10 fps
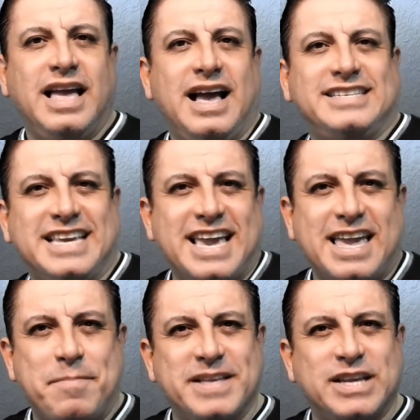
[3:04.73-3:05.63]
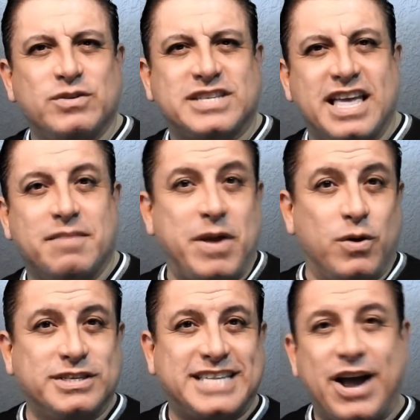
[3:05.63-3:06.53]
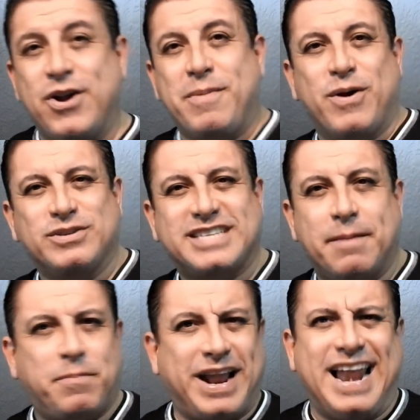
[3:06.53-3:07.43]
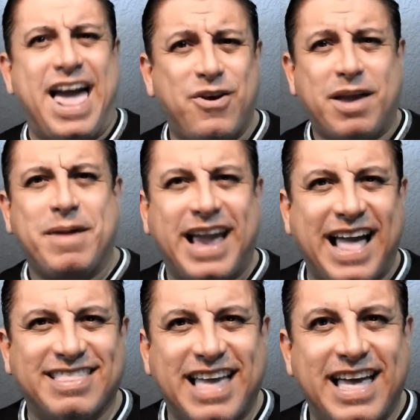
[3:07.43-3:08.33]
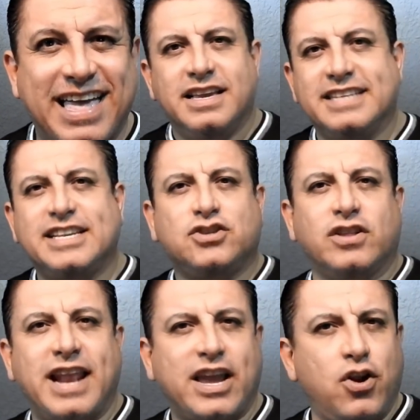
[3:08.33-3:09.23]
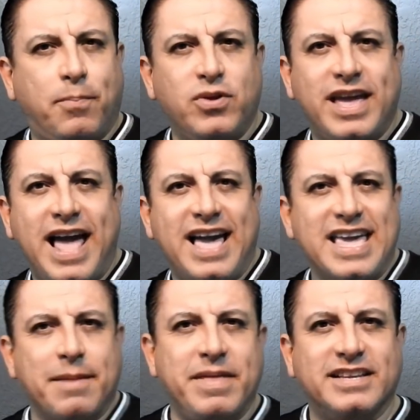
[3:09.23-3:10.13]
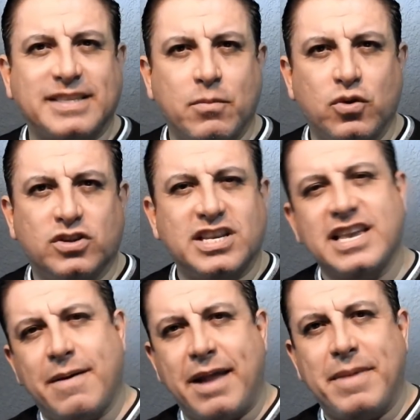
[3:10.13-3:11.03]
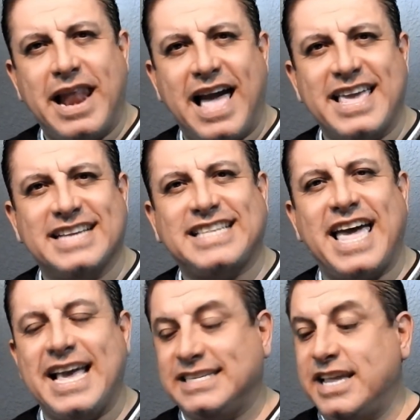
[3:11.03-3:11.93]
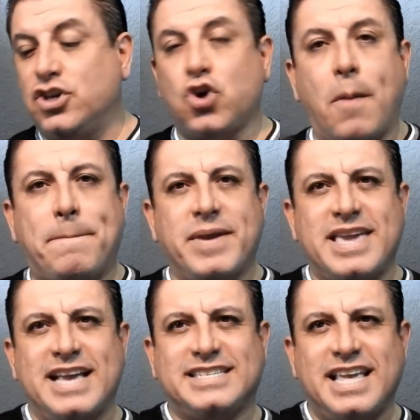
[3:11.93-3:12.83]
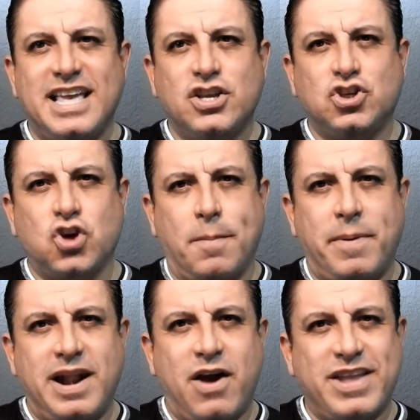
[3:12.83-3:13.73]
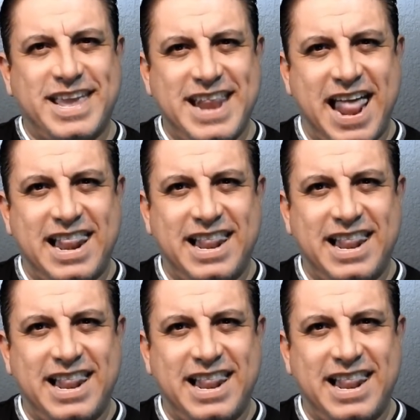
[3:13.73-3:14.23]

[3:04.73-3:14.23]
Así que, ¿qué piensan ustedes? ¿Me gusta o no me gusta? Claro que me encanta. Y esta es otra que no pudiera irme de este mundo sin llevármela y esta es de Job y es Job la original.